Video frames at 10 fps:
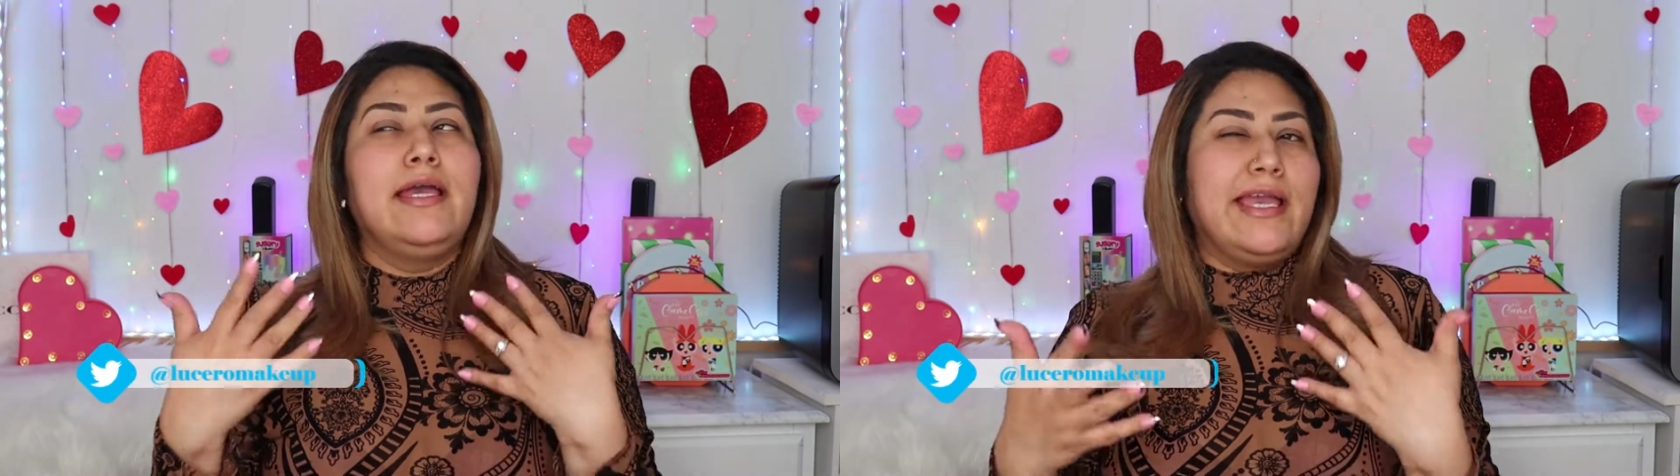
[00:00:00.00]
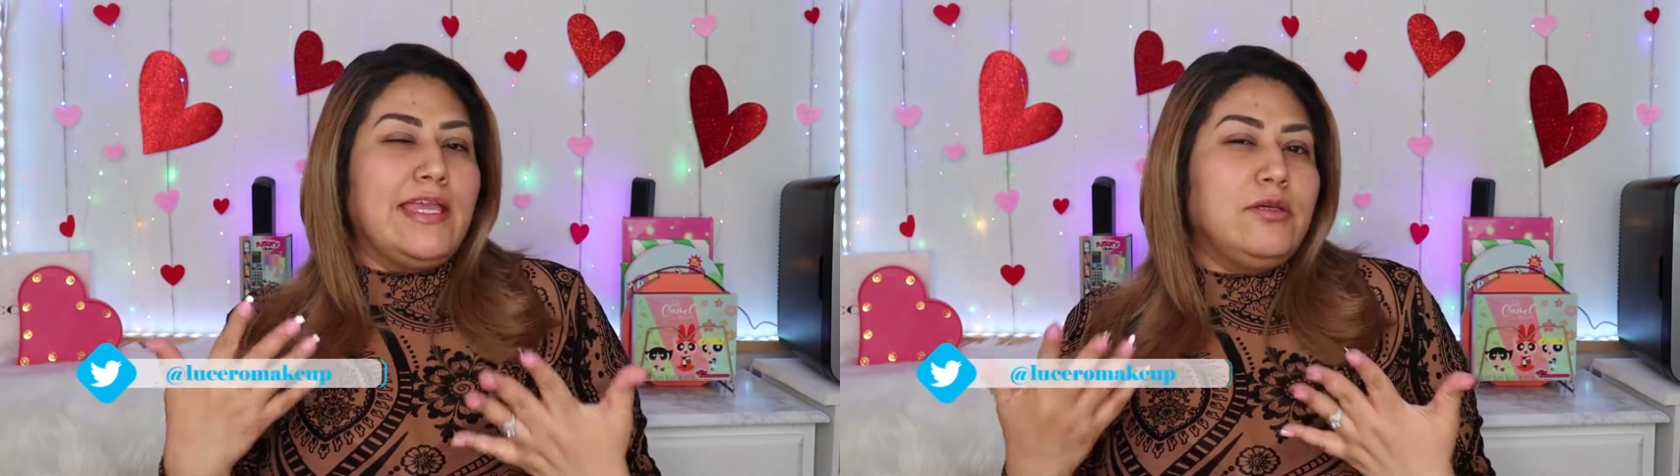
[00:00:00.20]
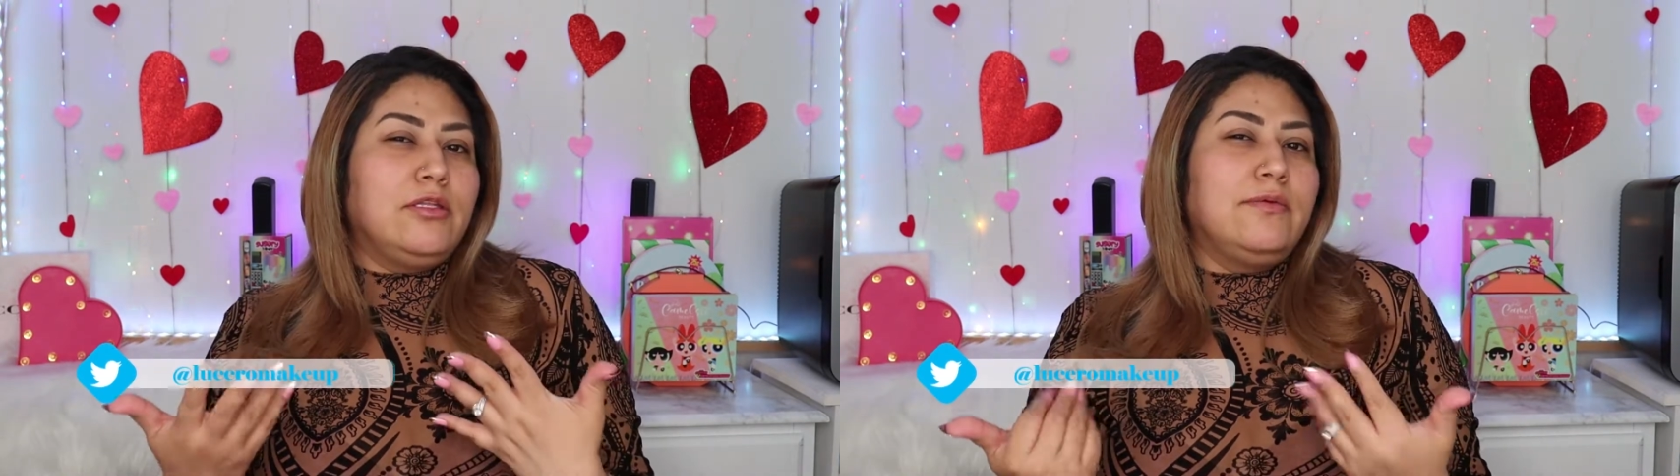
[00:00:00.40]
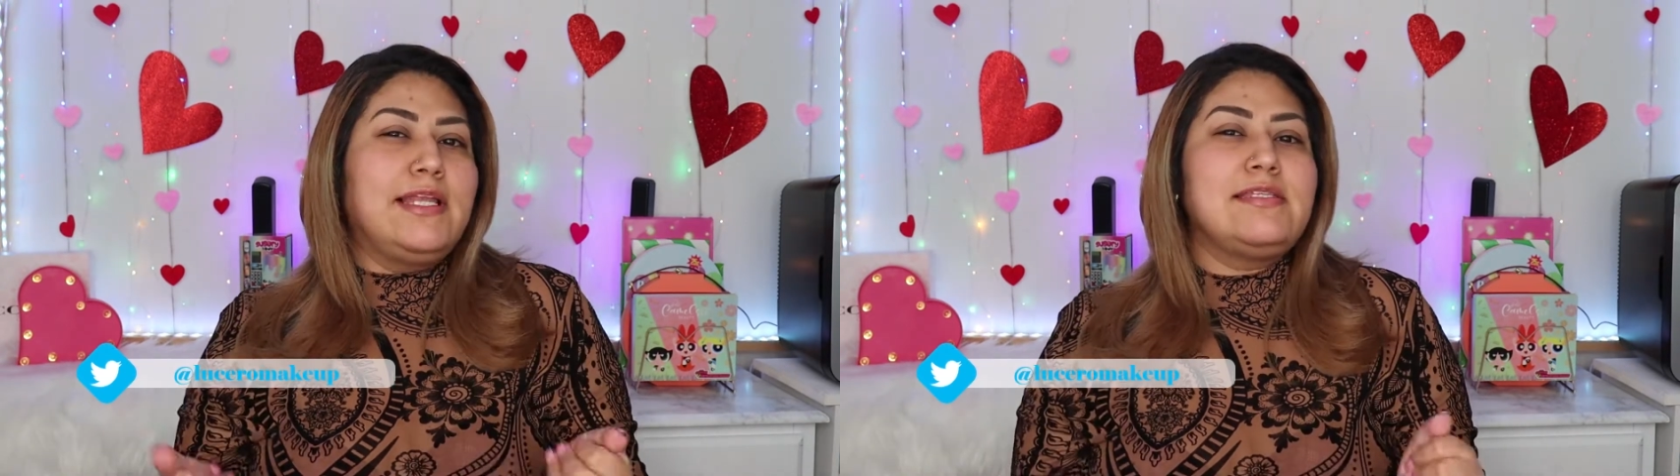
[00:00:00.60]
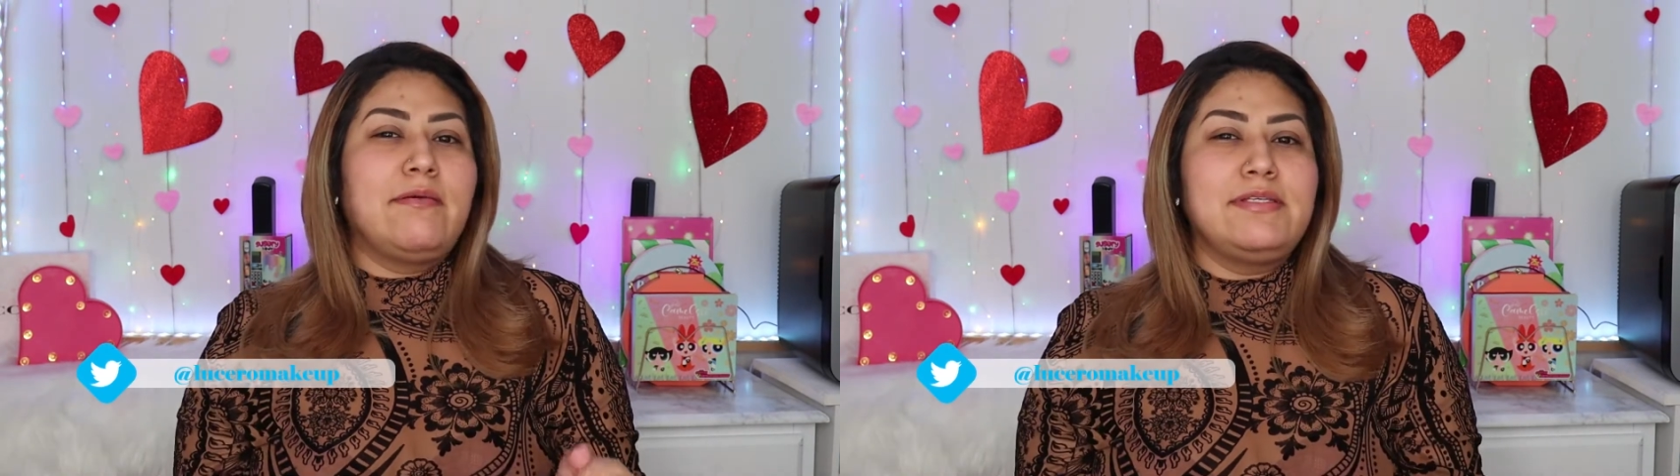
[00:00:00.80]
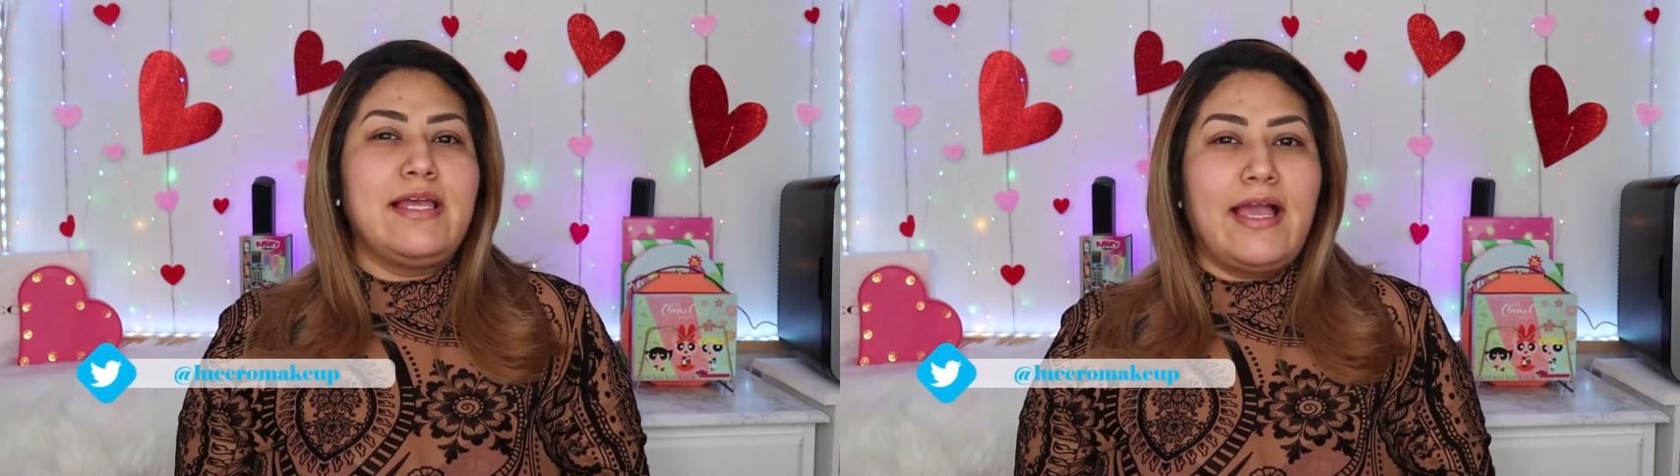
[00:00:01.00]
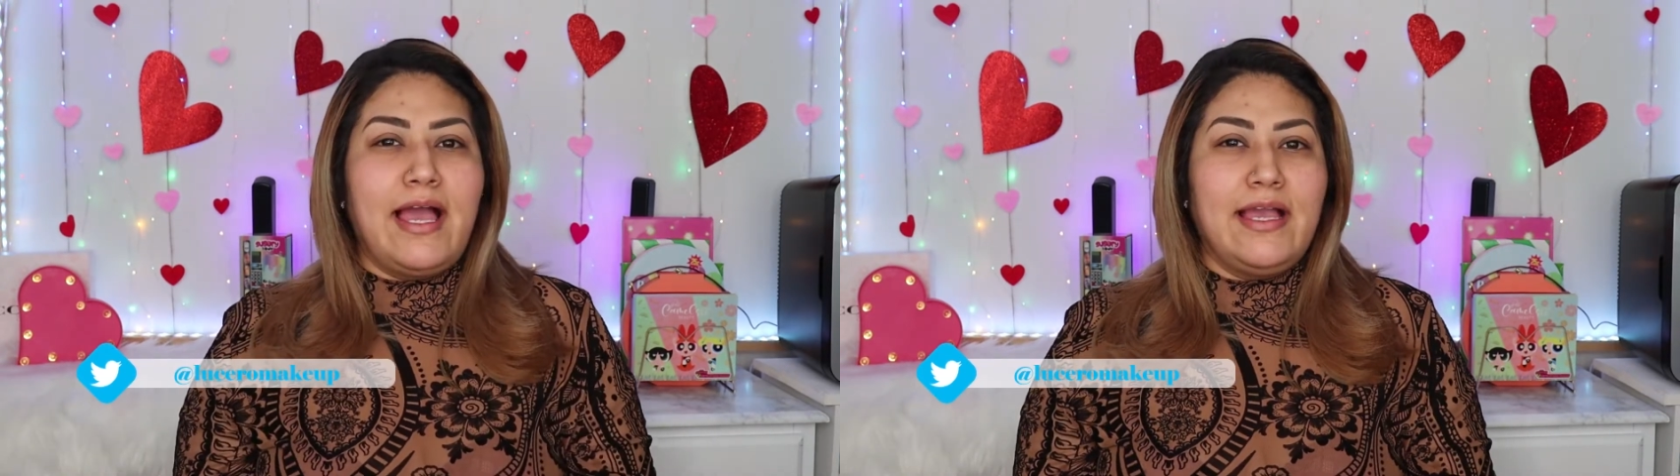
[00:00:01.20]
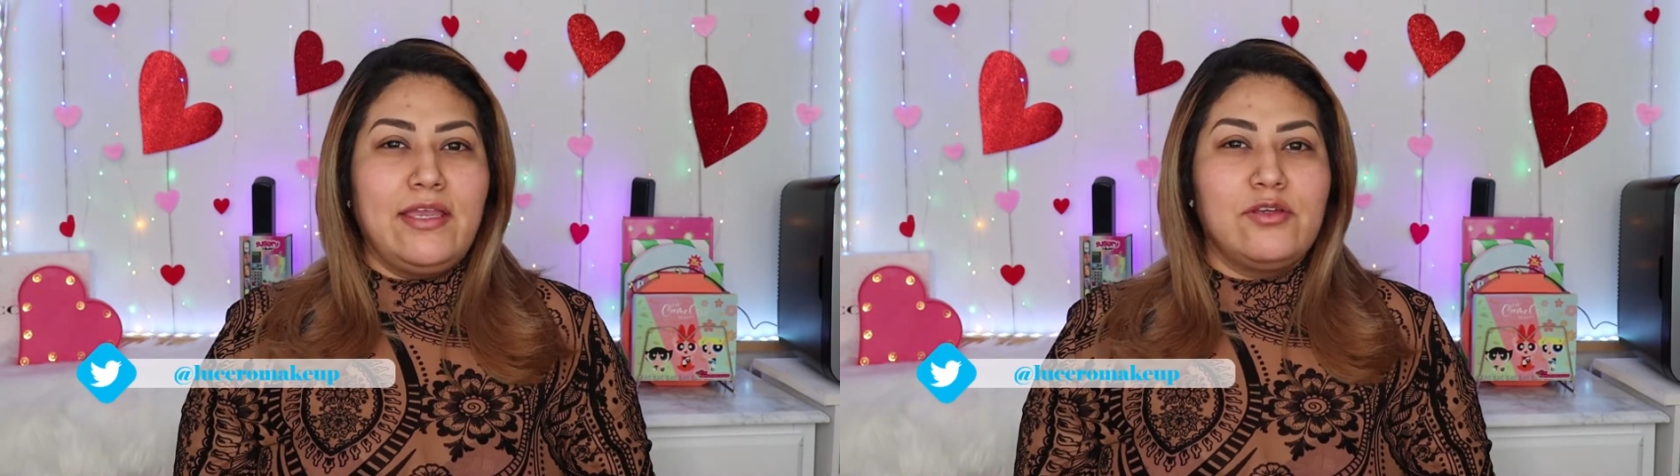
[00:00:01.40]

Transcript: que YouTube les avise cada que